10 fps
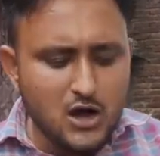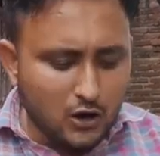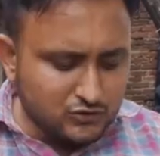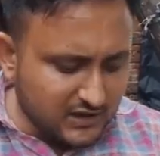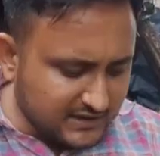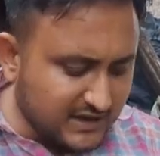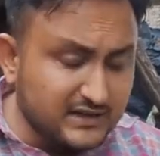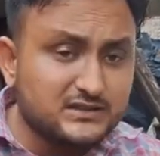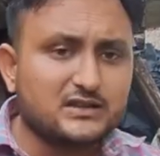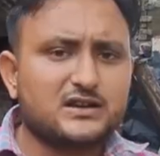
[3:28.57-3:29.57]
और
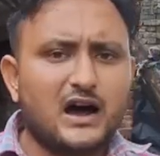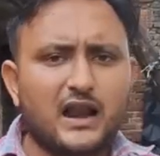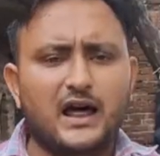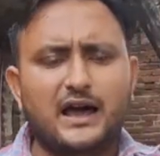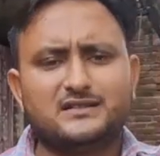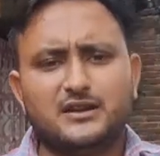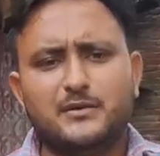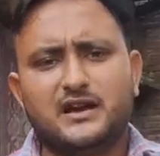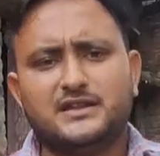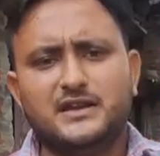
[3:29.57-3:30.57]
जिलाधिकारी तत्काल एक्शन
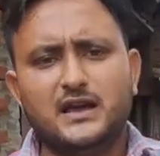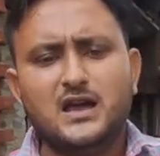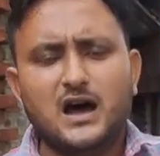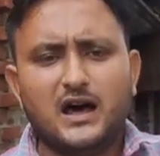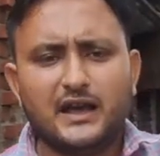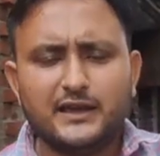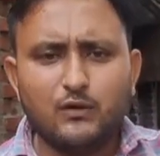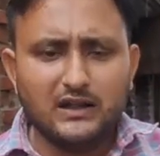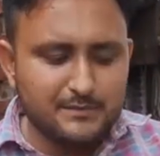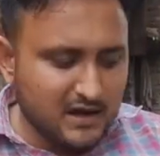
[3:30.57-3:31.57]
में आती हैं हालांकि
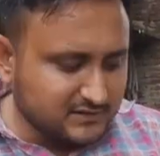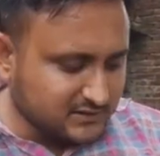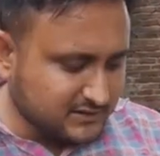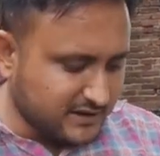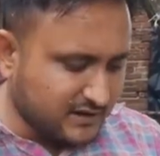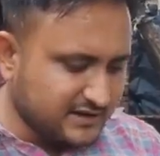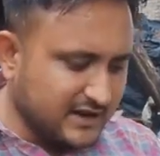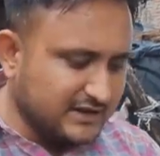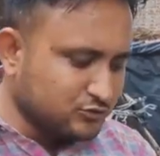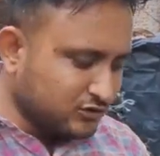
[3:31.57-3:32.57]
वहाँ दिव्यांग सशक्तिकरण
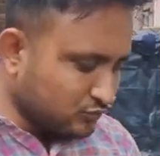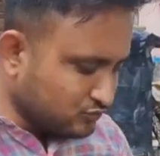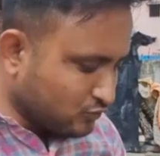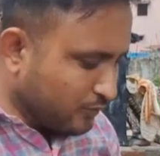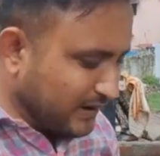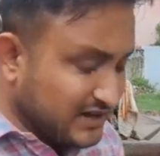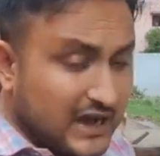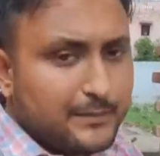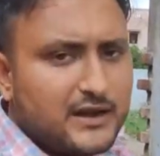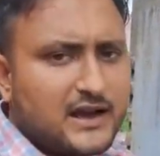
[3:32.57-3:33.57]
अधिकारी जो थे उनको
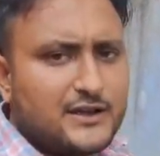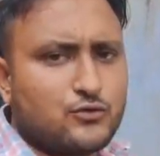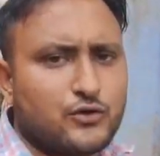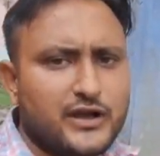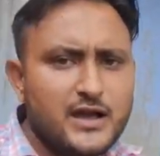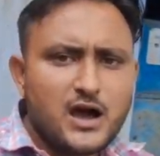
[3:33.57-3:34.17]
फटकार भी लगाई उन्होंने